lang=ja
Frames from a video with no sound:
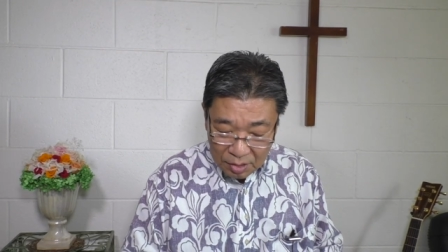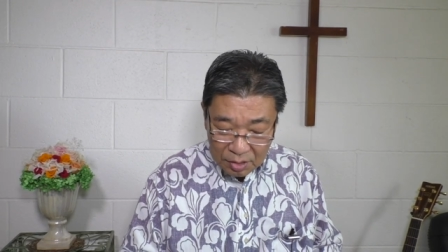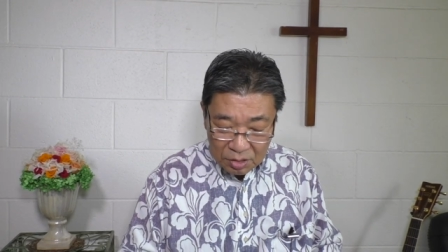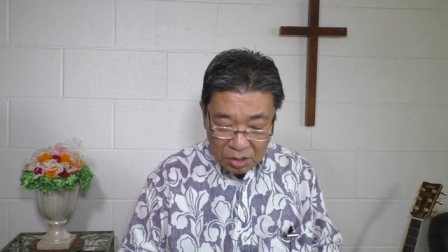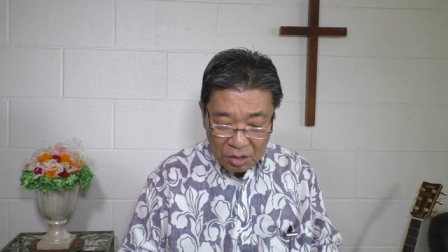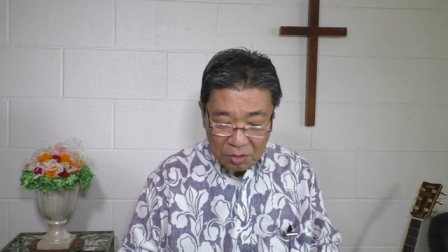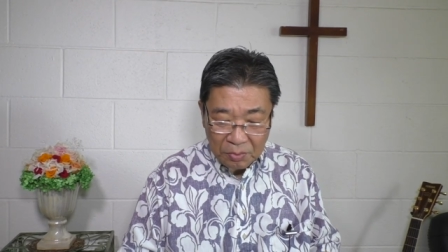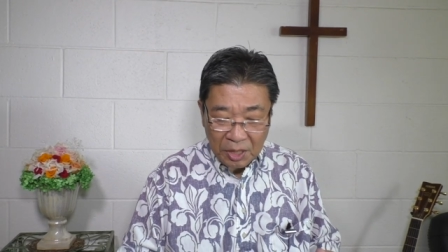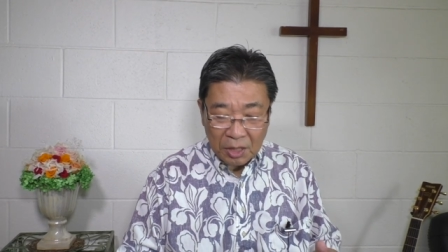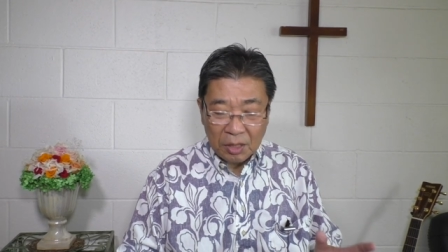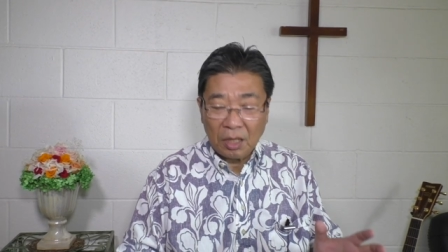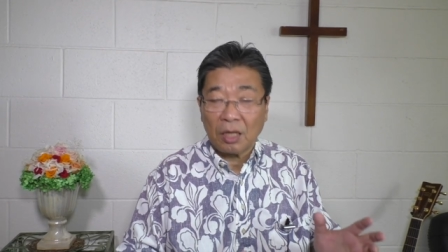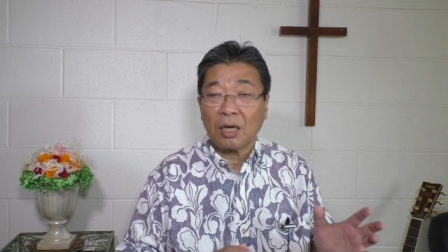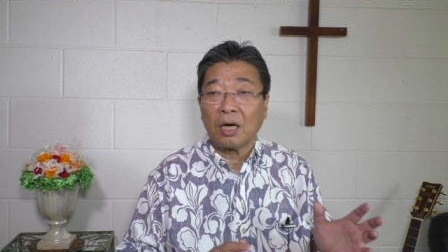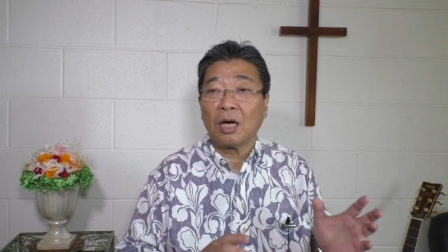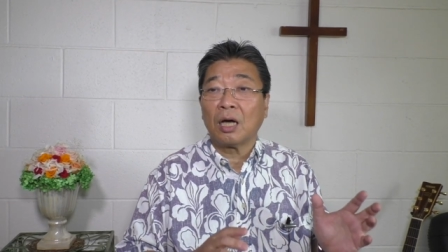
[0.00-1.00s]
すべ
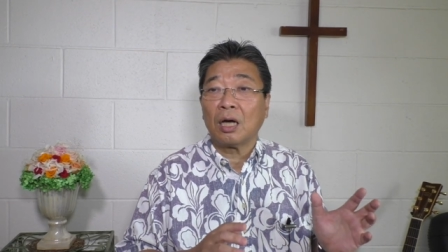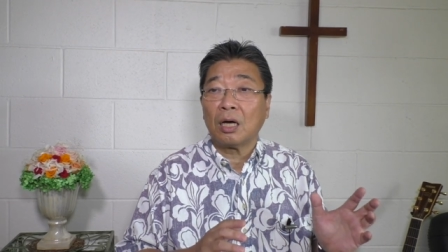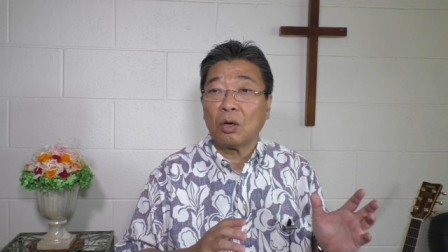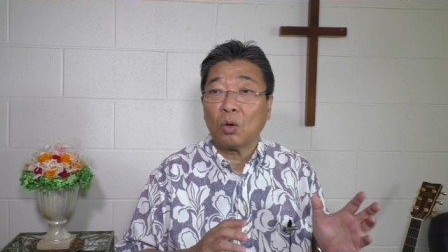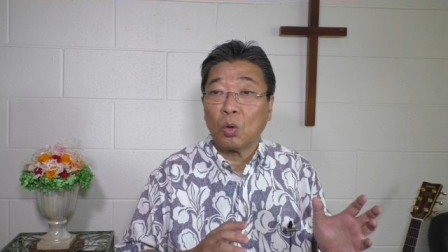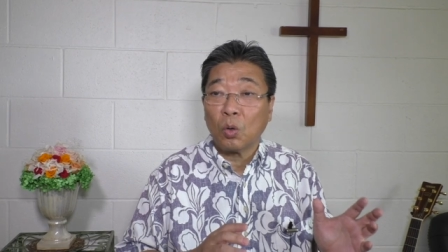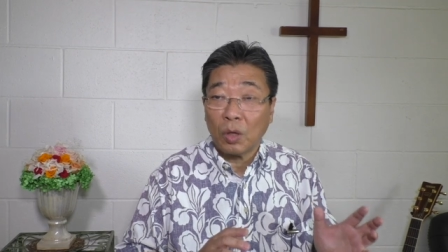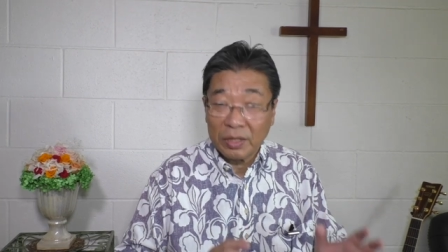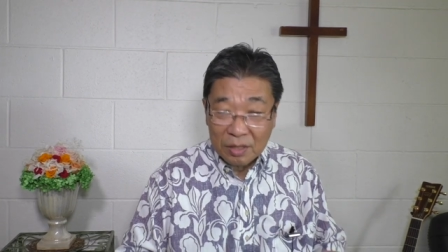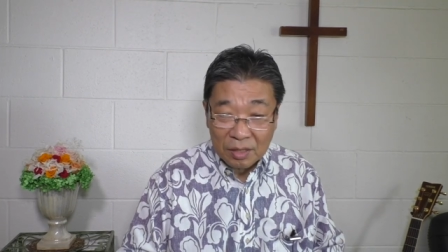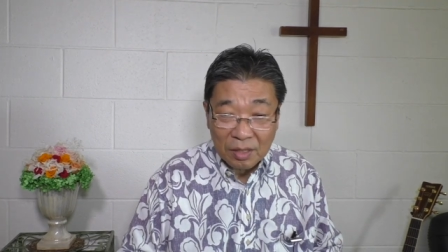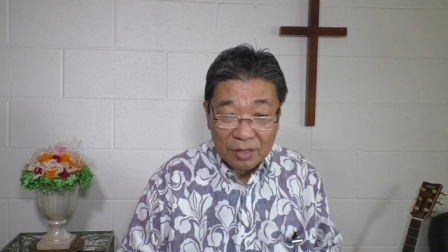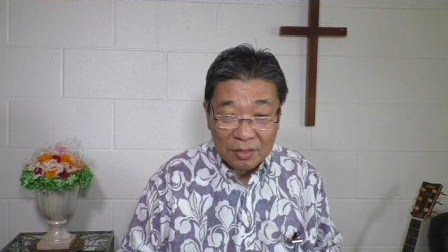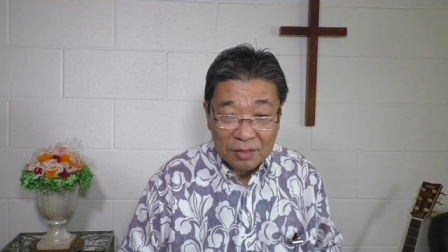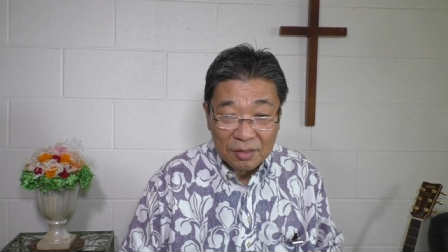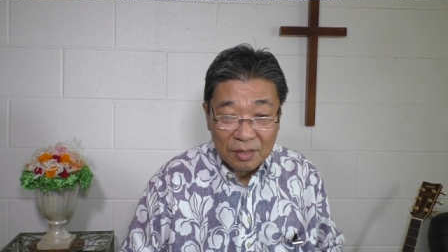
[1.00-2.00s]
てが終わっ
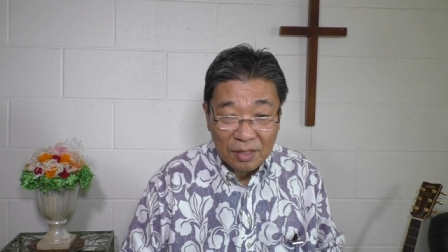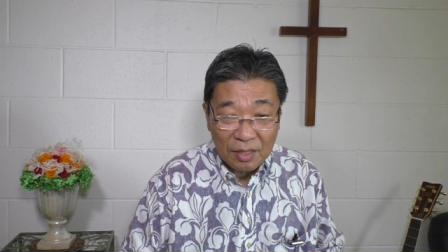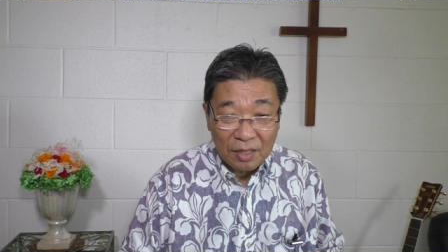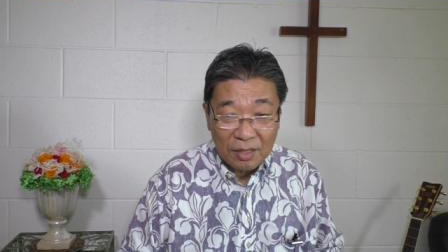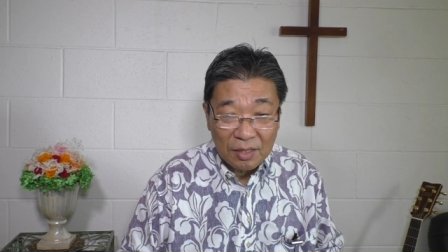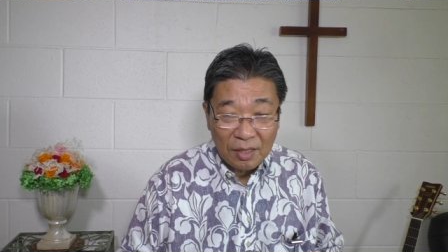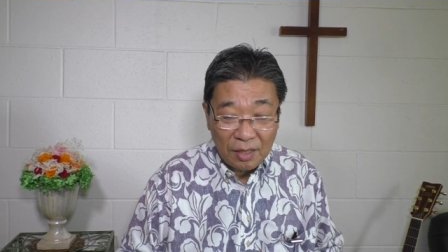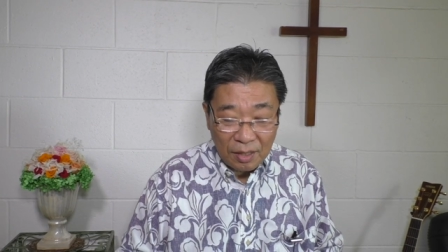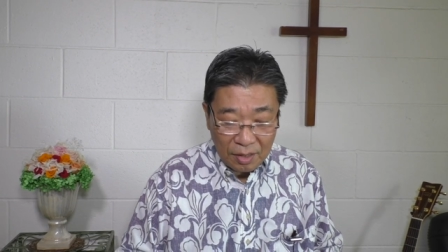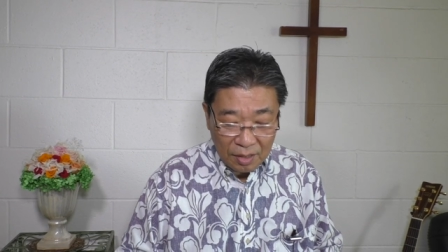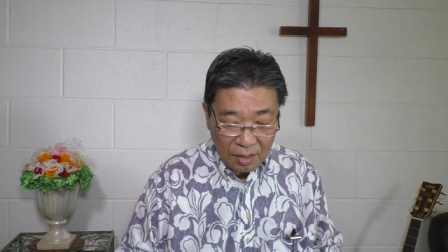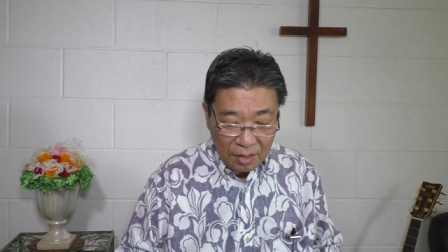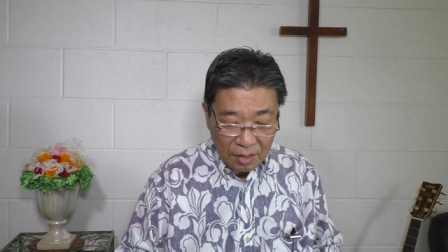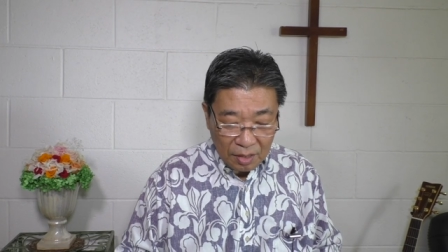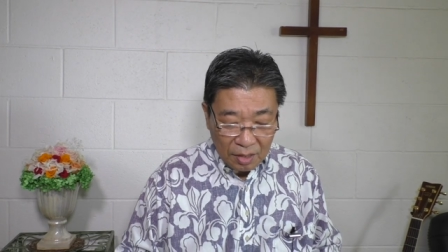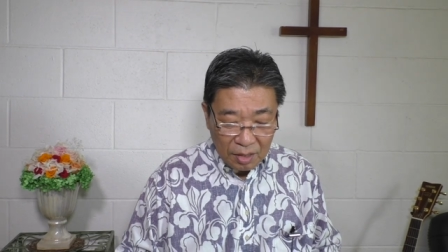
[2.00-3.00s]
た」「
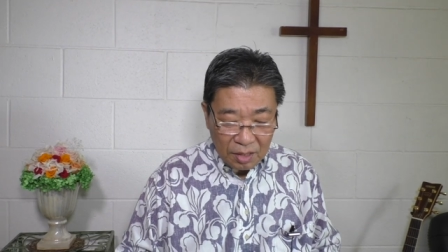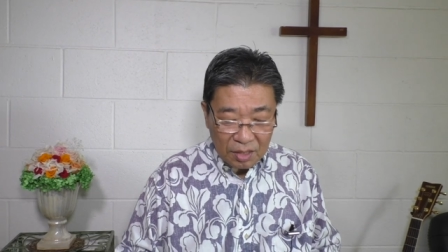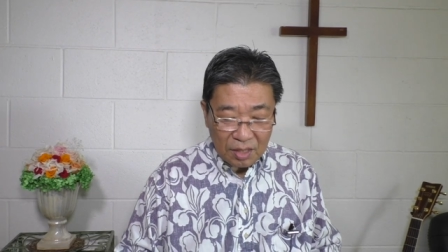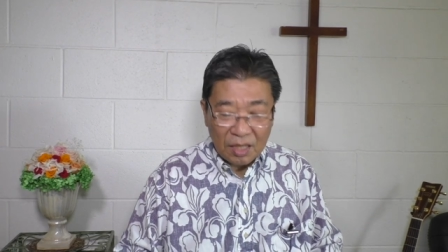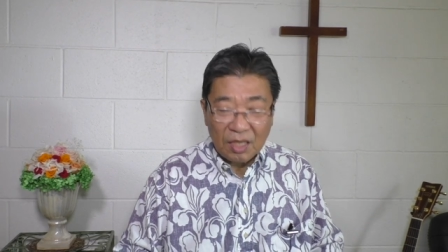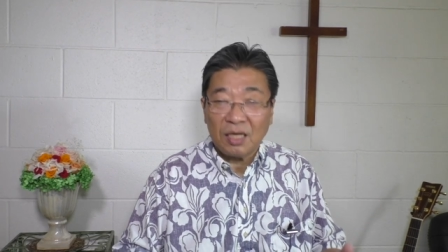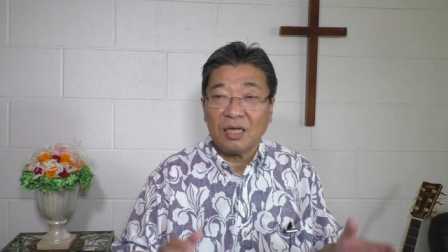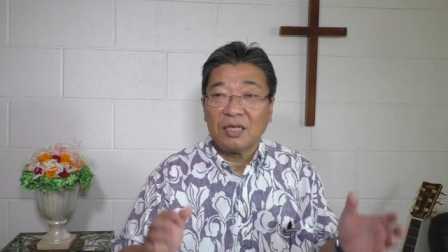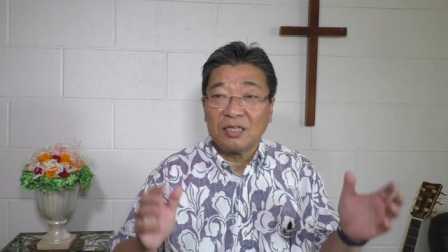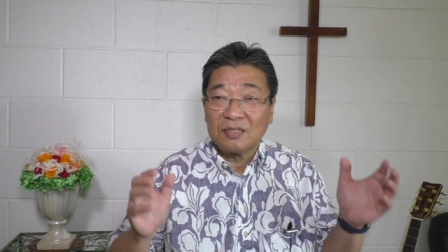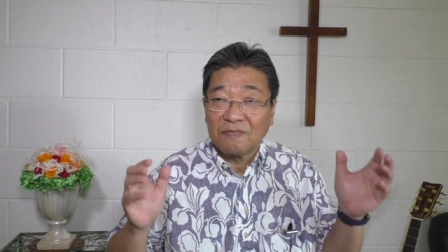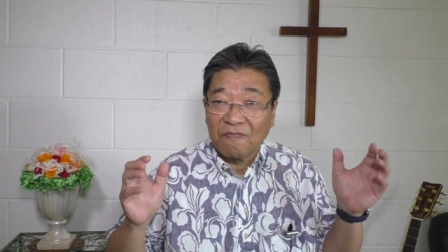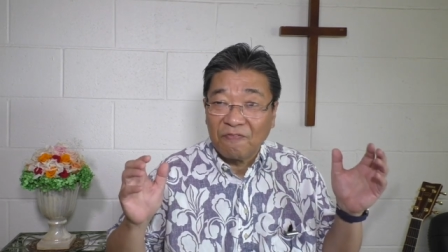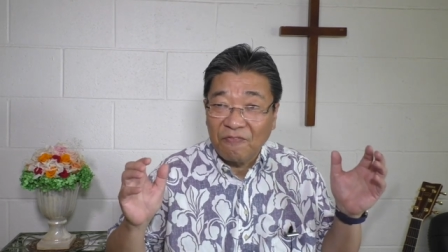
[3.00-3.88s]
It is